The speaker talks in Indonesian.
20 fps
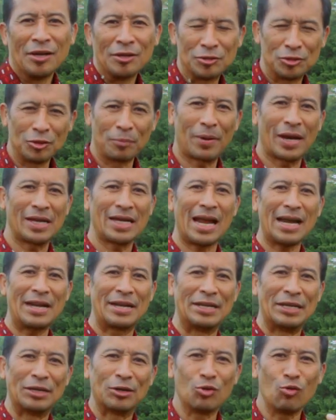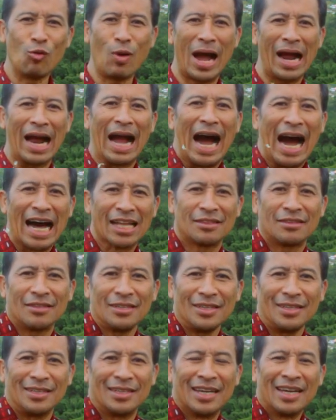supaya di ruang
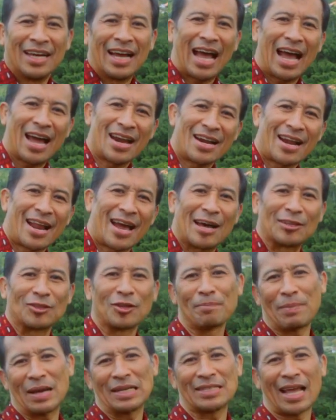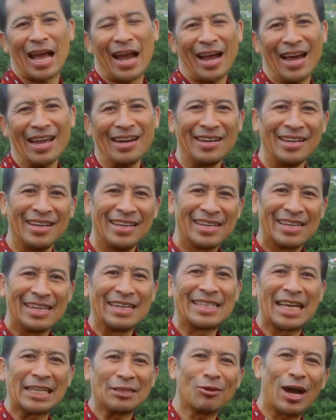hati anak atau pasangan
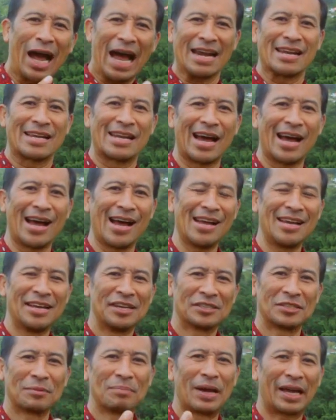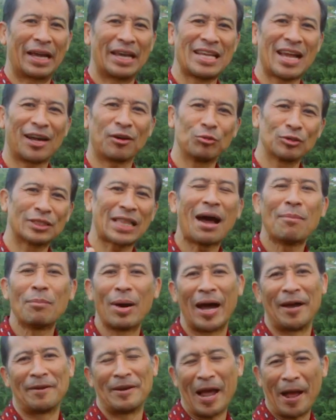kita itu ada sebagai yang
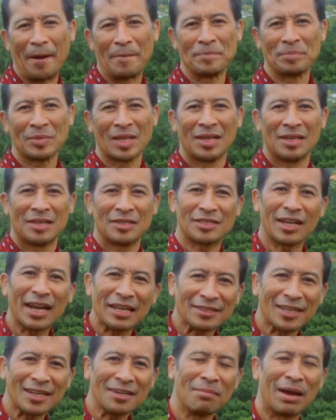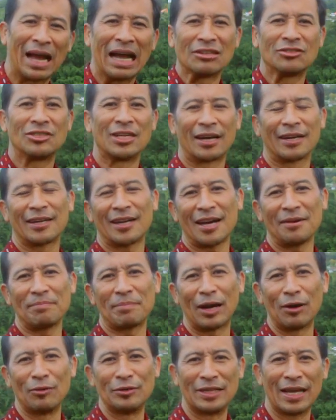utama nah Slayton mengajarkan
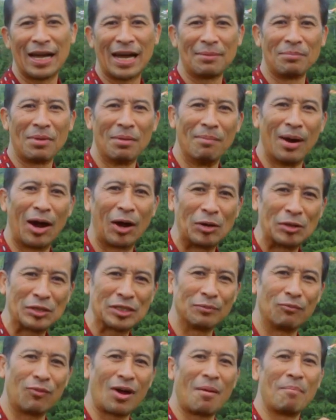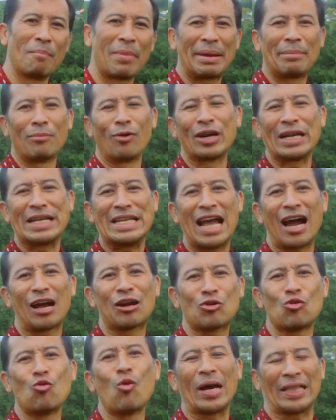perlunya membangun sebuah memori
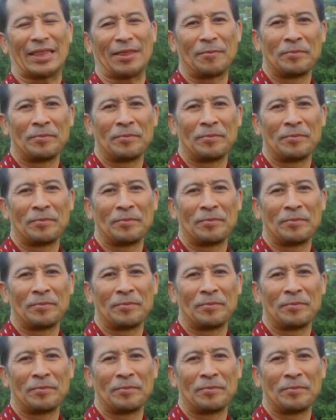yang kuat.